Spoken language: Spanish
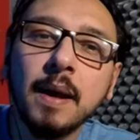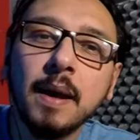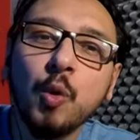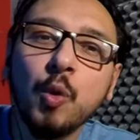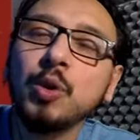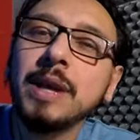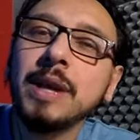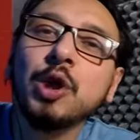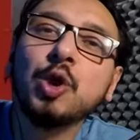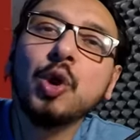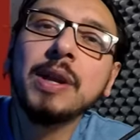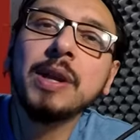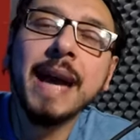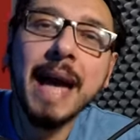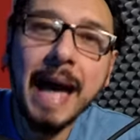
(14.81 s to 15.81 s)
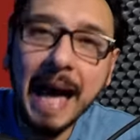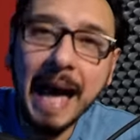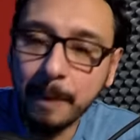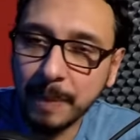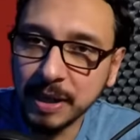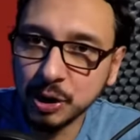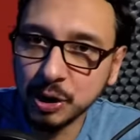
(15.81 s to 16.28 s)
una historia
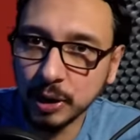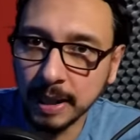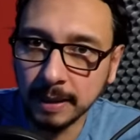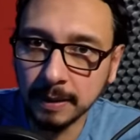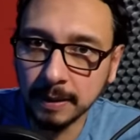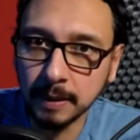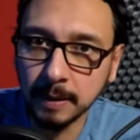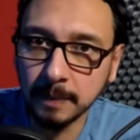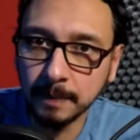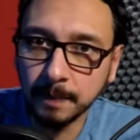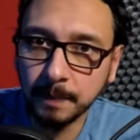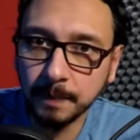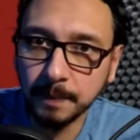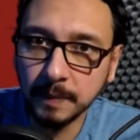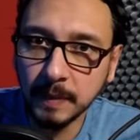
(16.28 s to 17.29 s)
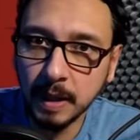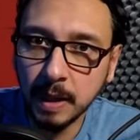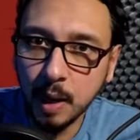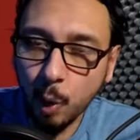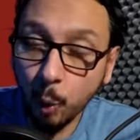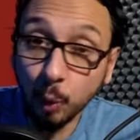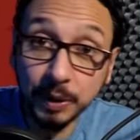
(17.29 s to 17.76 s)
apasionante.
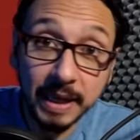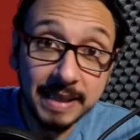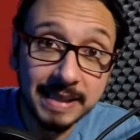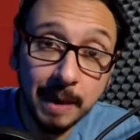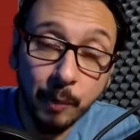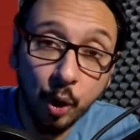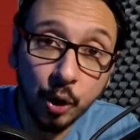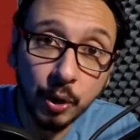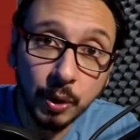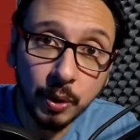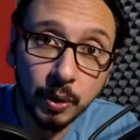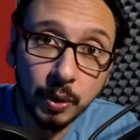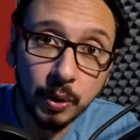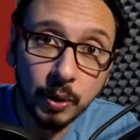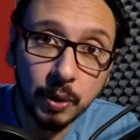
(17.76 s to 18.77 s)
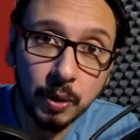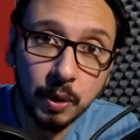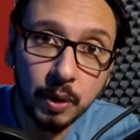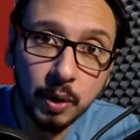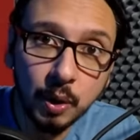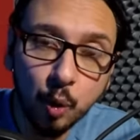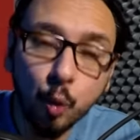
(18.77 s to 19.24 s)
Un desamor,
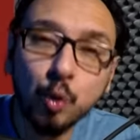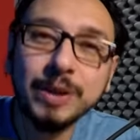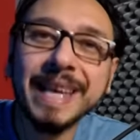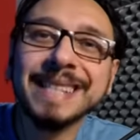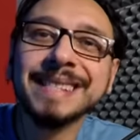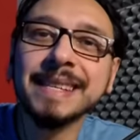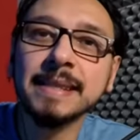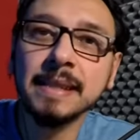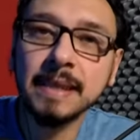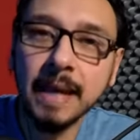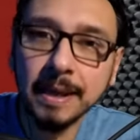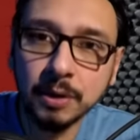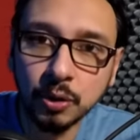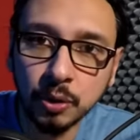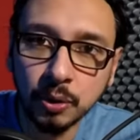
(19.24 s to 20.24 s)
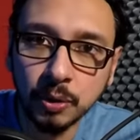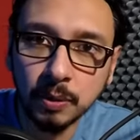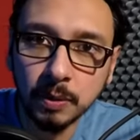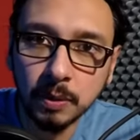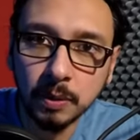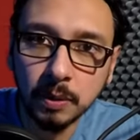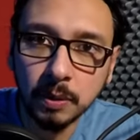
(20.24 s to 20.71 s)
un asesinato,
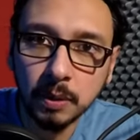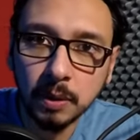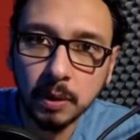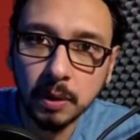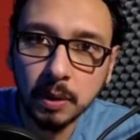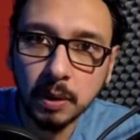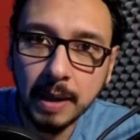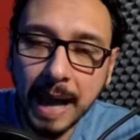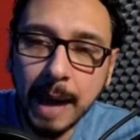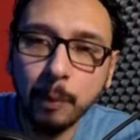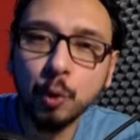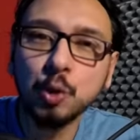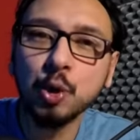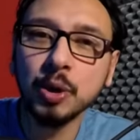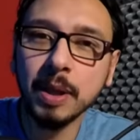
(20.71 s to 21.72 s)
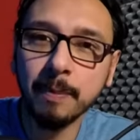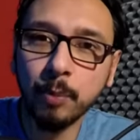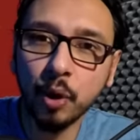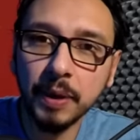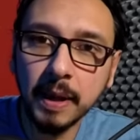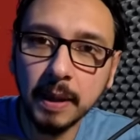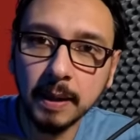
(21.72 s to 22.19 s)
abuso de
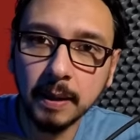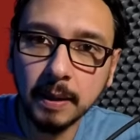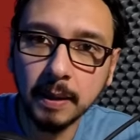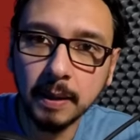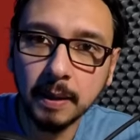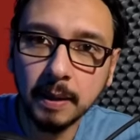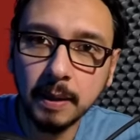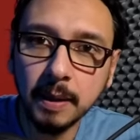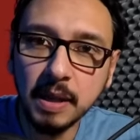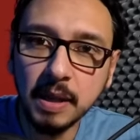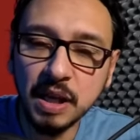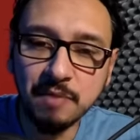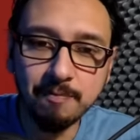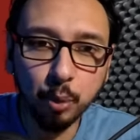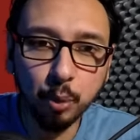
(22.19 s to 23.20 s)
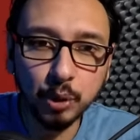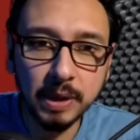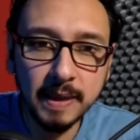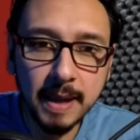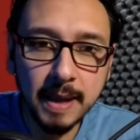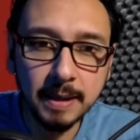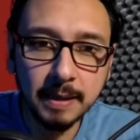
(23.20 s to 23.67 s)
poder,
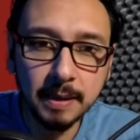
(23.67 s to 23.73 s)
impunidad,